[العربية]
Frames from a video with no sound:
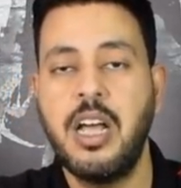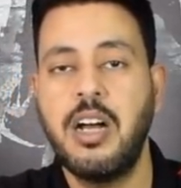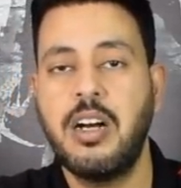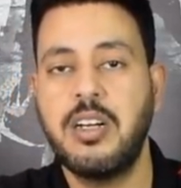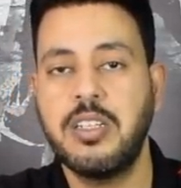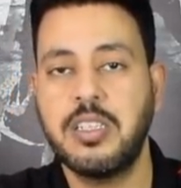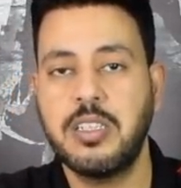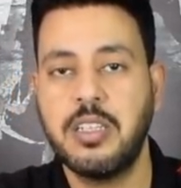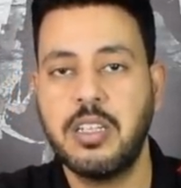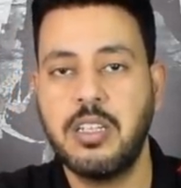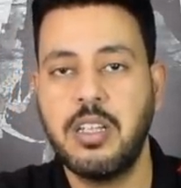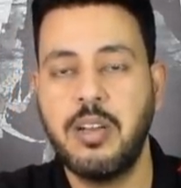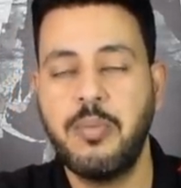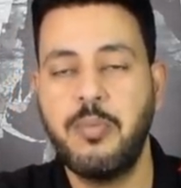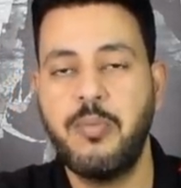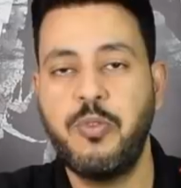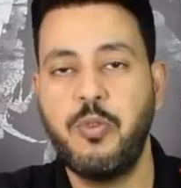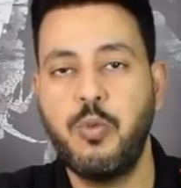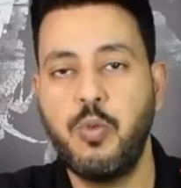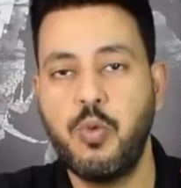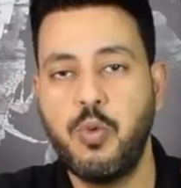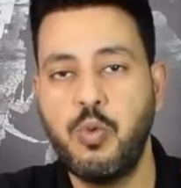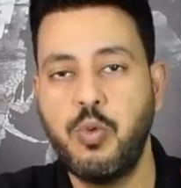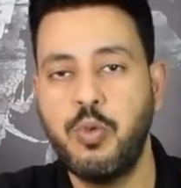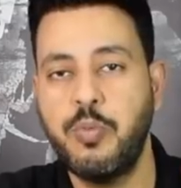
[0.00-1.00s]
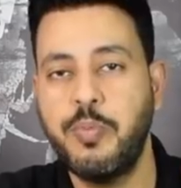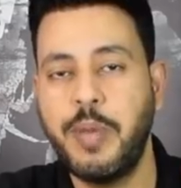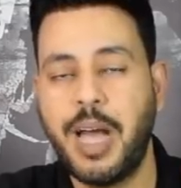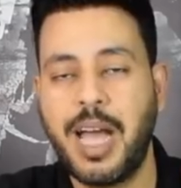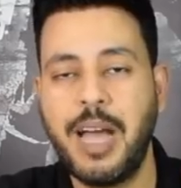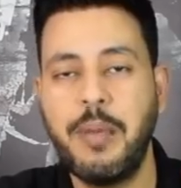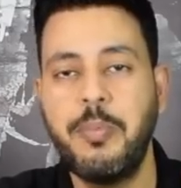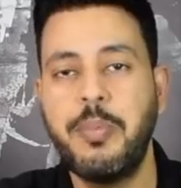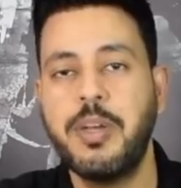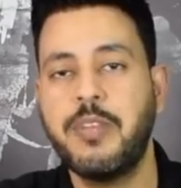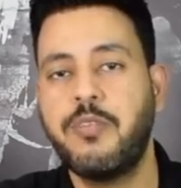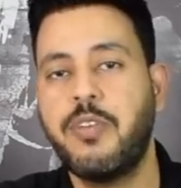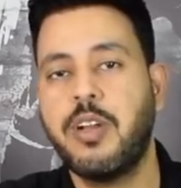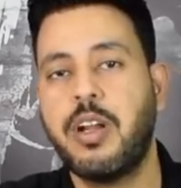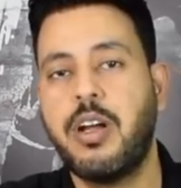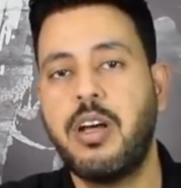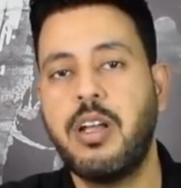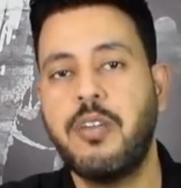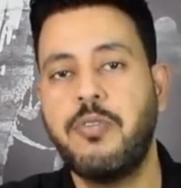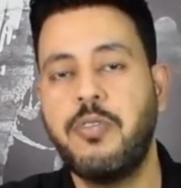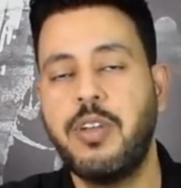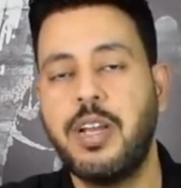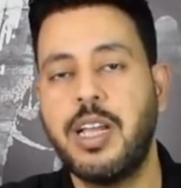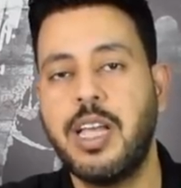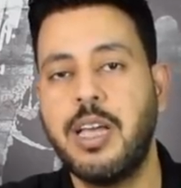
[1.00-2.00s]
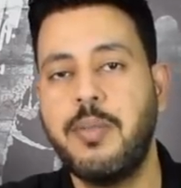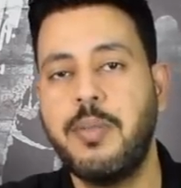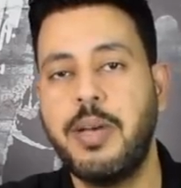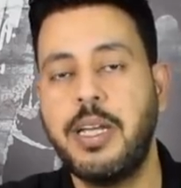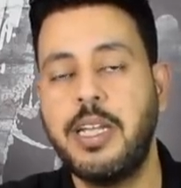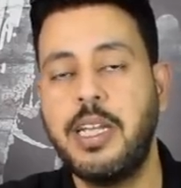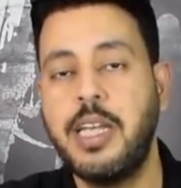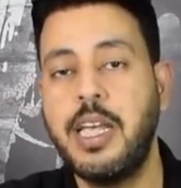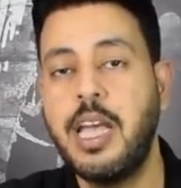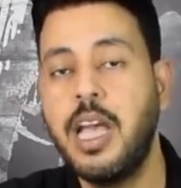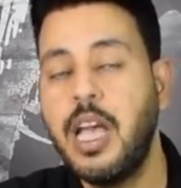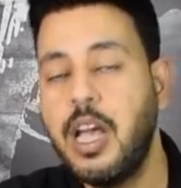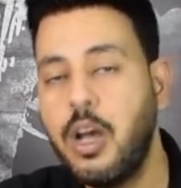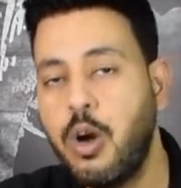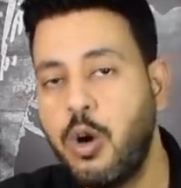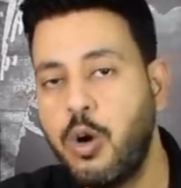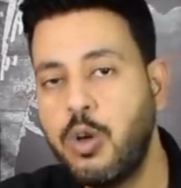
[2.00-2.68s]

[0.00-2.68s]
خاصه في وجود محمد فرحان في الجبهه دي